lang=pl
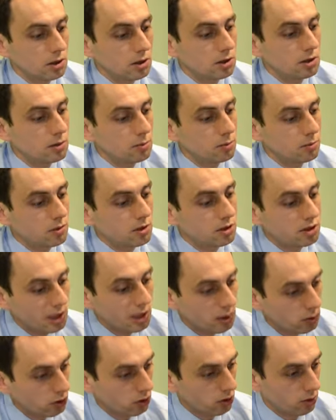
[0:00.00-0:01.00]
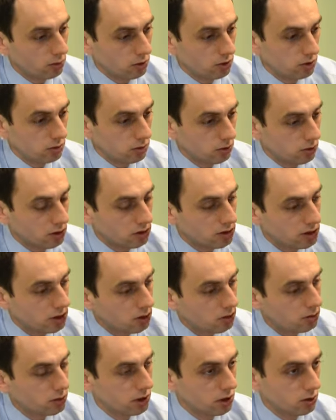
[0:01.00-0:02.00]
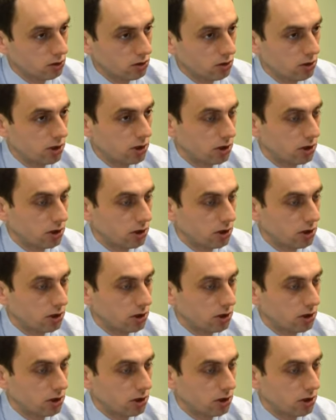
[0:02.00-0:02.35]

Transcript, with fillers: i chciał to robić. To nie zostało mu narzucone,